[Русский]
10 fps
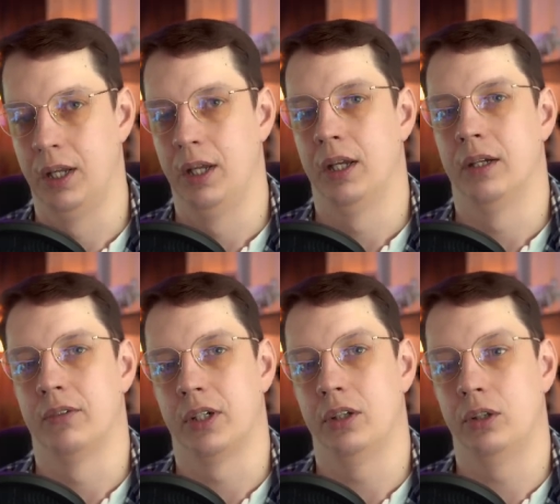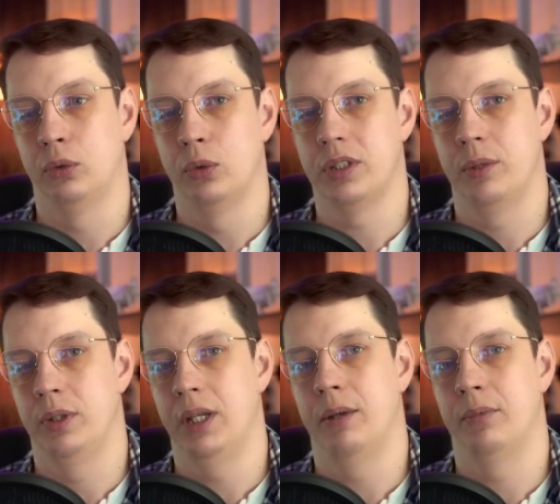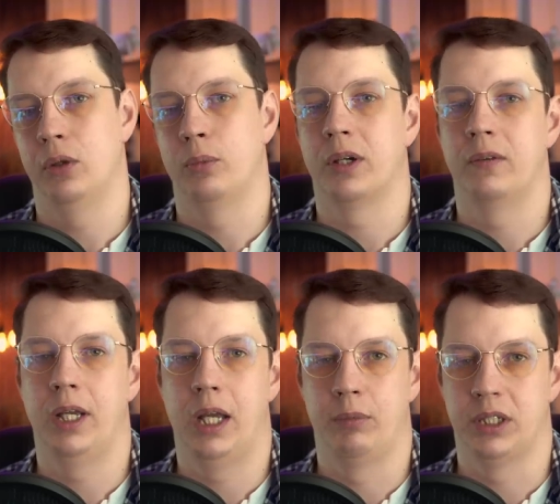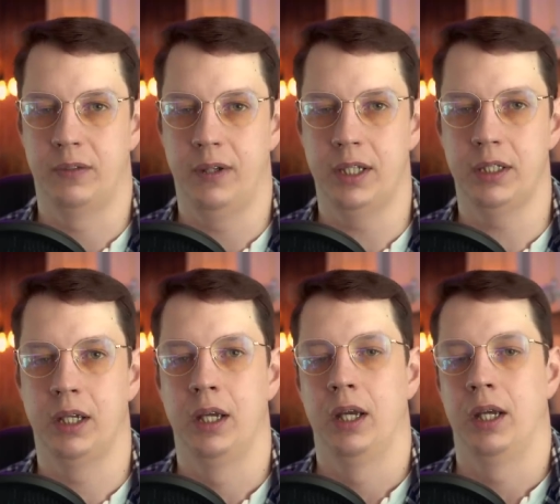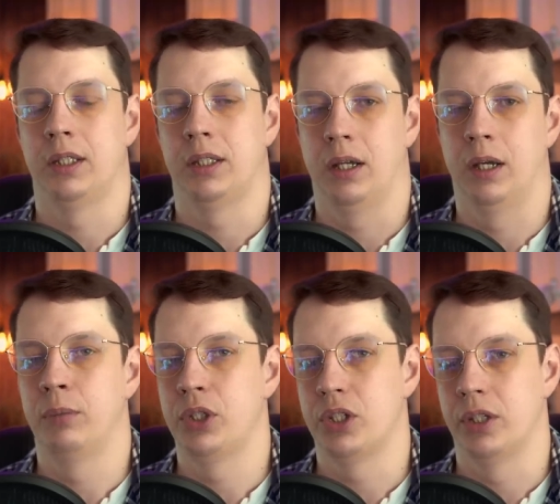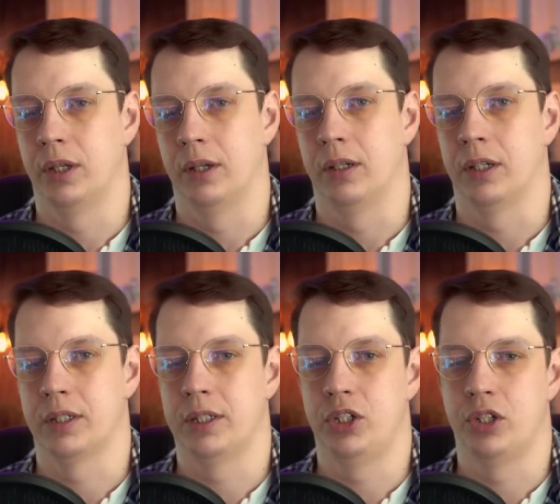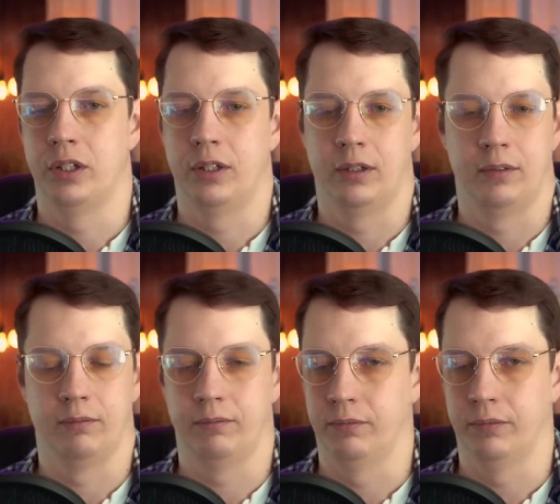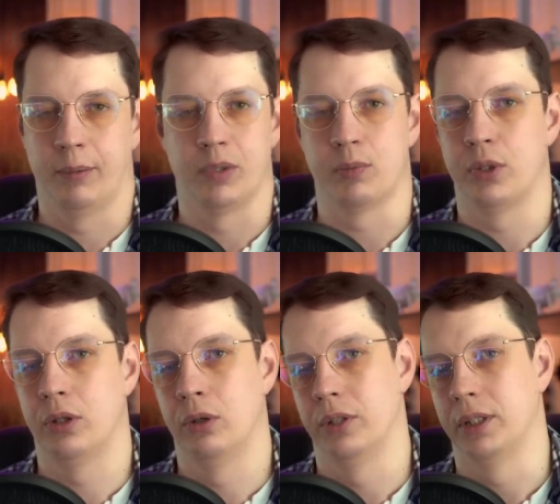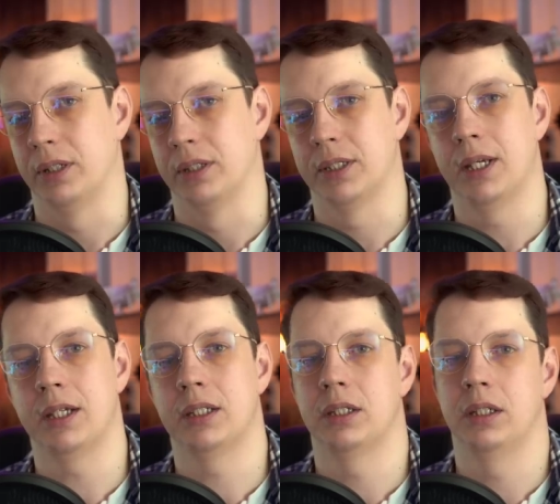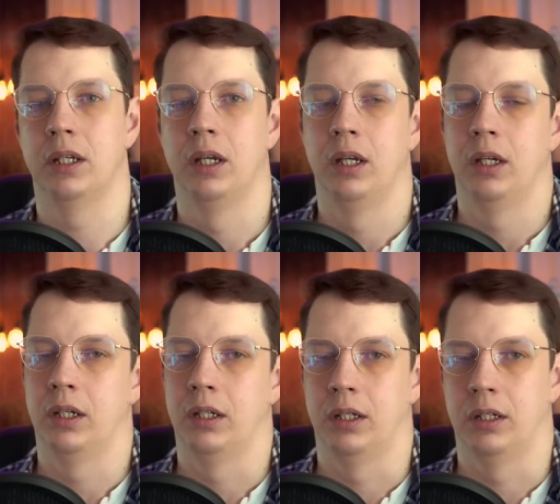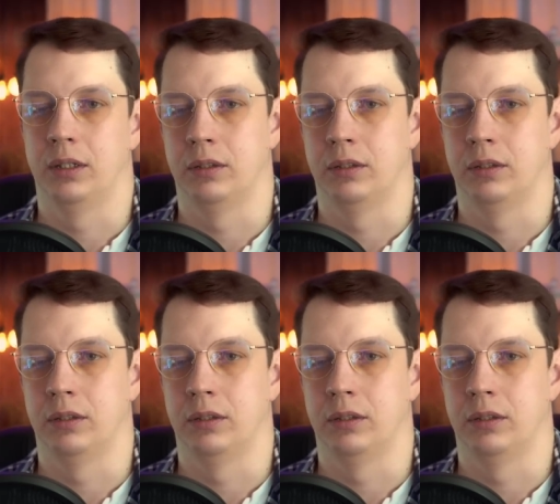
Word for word: в архитектуре, заменяем на управляемые связи. Это обычно различные там, распределенные транзакции, э,